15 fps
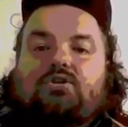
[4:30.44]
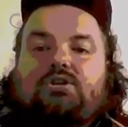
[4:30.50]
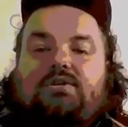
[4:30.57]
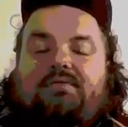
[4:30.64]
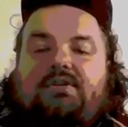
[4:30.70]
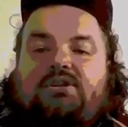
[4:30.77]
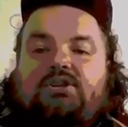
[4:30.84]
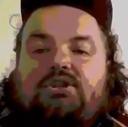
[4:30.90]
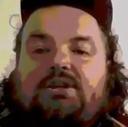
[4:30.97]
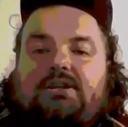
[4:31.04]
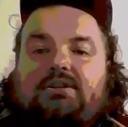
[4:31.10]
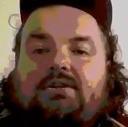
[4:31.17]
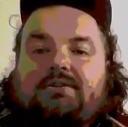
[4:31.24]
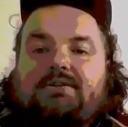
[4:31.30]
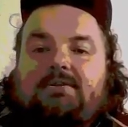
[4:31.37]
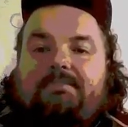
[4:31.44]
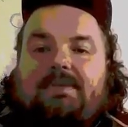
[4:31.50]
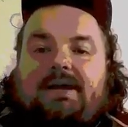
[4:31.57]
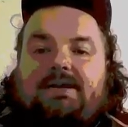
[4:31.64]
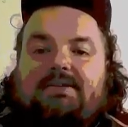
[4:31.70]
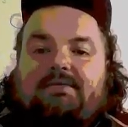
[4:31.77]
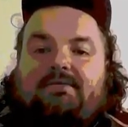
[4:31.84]
oczywiście, drodzy
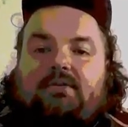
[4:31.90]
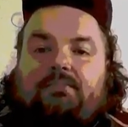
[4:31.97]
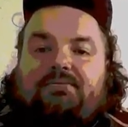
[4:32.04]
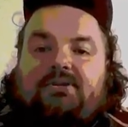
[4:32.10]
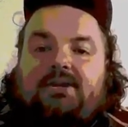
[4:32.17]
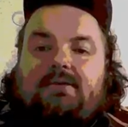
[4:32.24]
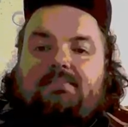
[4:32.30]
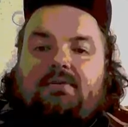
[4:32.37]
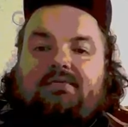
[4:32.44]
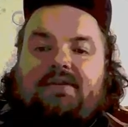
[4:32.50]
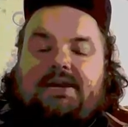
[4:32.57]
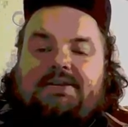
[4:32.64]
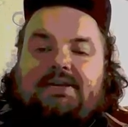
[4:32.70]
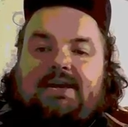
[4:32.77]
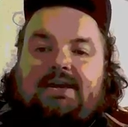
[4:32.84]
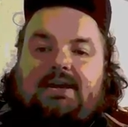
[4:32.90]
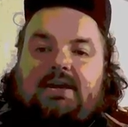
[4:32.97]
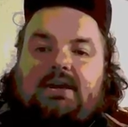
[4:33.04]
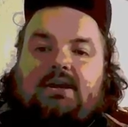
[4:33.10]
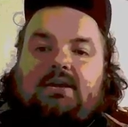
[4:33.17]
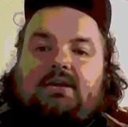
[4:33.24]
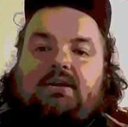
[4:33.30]
Państwo, przejmowanie
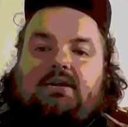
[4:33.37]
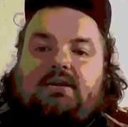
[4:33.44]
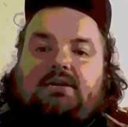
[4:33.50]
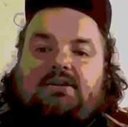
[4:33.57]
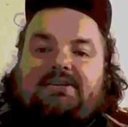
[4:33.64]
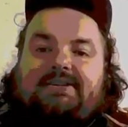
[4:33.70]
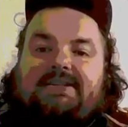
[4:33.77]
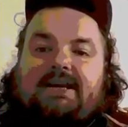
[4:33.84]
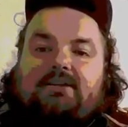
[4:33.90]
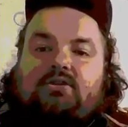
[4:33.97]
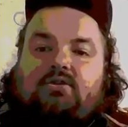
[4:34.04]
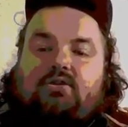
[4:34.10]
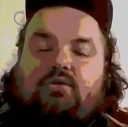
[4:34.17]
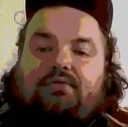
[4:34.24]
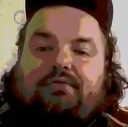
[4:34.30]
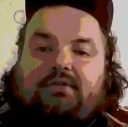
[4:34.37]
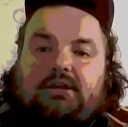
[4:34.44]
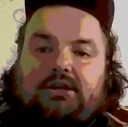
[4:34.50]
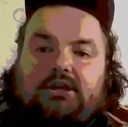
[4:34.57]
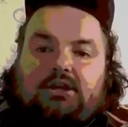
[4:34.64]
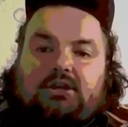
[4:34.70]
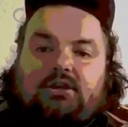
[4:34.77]
Y, statków
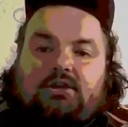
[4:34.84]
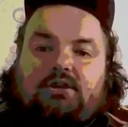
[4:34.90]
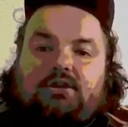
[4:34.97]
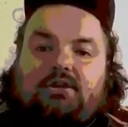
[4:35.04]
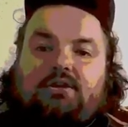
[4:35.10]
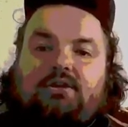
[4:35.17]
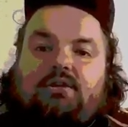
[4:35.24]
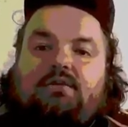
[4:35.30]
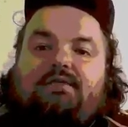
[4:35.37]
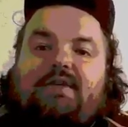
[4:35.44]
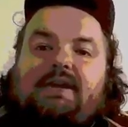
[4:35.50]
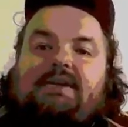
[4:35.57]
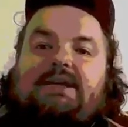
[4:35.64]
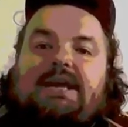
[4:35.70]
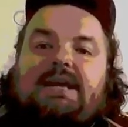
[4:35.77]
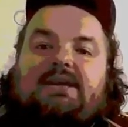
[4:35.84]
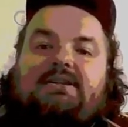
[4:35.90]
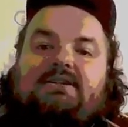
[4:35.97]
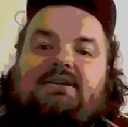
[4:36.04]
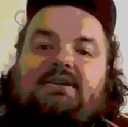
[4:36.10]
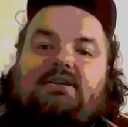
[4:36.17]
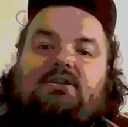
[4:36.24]
y,
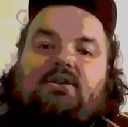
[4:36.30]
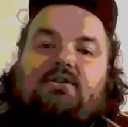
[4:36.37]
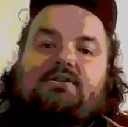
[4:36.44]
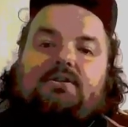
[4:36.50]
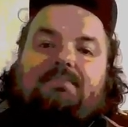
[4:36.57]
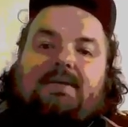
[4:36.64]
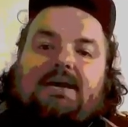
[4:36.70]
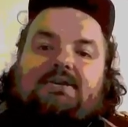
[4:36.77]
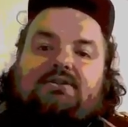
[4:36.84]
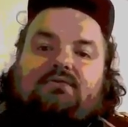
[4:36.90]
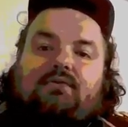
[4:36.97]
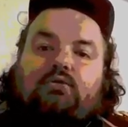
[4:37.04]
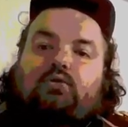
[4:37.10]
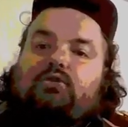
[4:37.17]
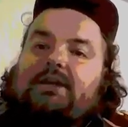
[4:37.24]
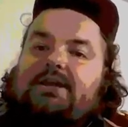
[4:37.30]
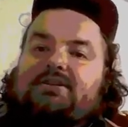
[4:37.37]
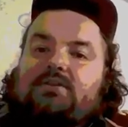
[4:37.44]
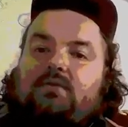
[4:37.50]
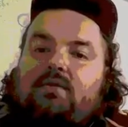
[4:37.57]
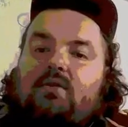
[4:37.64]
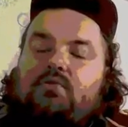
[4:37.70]
węgierskich, drodzy Państwo. Tutaj z
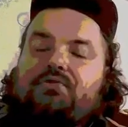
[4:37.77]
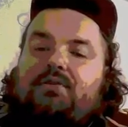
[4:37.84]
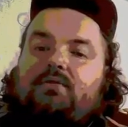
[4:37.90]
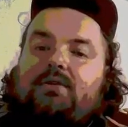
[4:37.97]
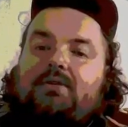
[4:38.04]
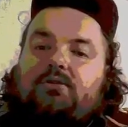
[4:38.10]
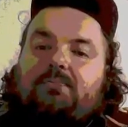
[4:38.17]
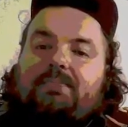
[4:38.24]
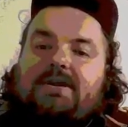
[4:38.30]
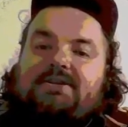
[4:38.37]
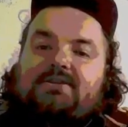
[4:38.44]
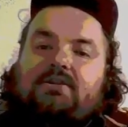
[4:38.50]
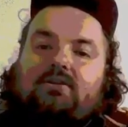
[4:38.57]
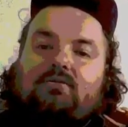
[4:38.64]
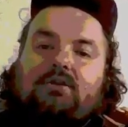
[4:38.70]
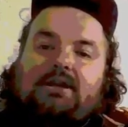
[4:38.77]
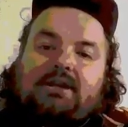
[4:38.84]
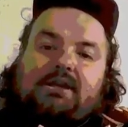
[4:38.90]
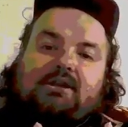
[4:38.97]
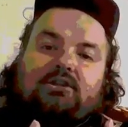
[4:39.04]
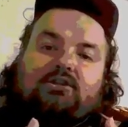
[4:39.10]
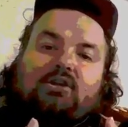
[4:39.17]
tą Unią Europejską
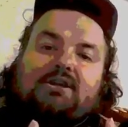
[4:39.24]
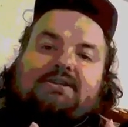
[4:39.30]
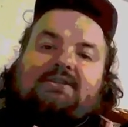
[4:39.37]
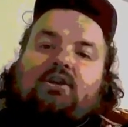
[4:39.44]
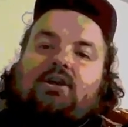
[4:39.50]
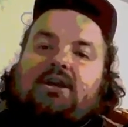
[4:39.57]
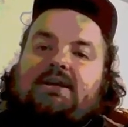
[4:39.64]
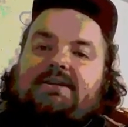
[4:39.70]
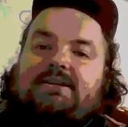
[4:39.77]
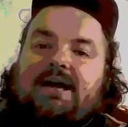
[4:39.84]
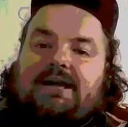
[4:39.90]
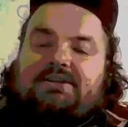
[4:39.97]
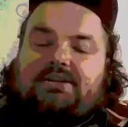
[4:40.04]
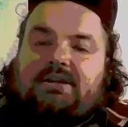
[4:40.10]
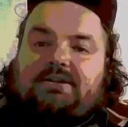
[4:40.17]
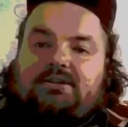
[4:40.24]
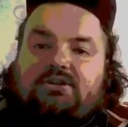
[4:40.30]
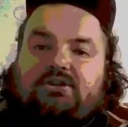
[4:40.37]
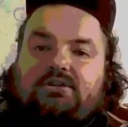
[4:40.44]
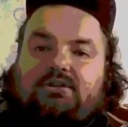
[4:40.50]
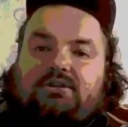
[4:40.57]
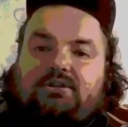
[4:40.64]
to jest trochę inaczej
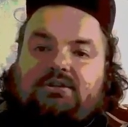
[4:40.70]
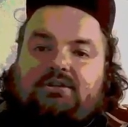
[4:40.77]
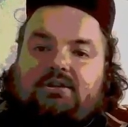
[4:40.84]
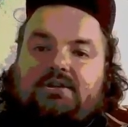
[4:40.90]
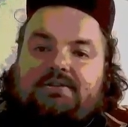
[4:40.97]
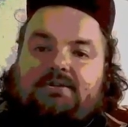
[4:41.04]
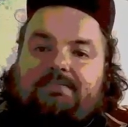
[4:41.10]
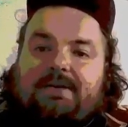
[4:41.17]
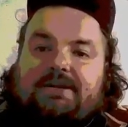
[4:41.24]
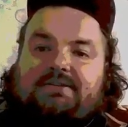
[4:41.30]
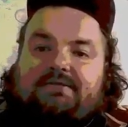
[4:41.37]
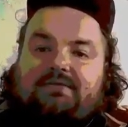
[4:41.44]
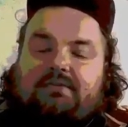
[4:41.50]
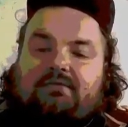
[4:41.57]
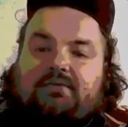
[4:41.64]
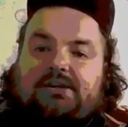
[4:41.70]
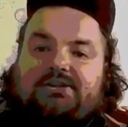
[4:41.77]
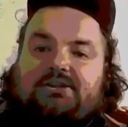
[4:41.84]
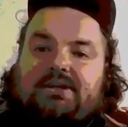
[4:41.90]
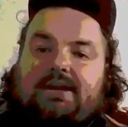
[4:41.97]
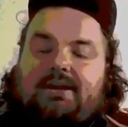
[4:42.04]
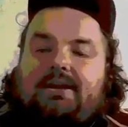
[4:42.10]
niż, y, drodzy Państwo,
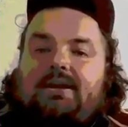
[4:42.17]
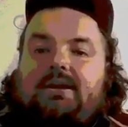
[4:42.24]
właśnie